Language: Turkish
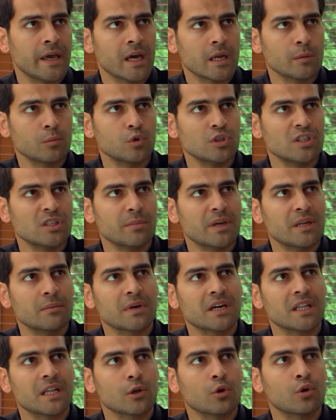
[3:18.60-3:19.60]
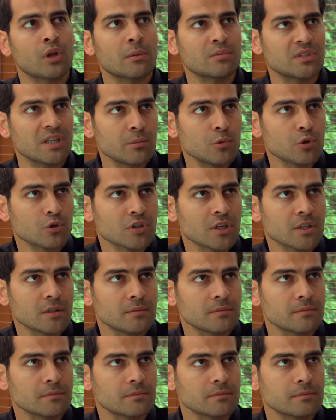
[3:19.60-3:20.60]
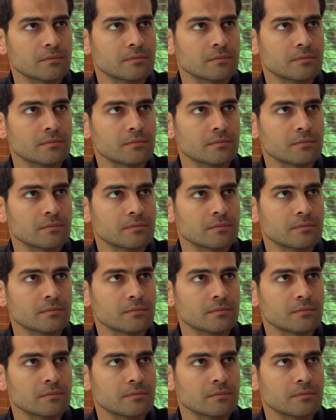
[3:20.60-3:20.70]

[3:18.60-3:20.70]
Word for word: Eğer bu işi benim kadar önemsemiyorsan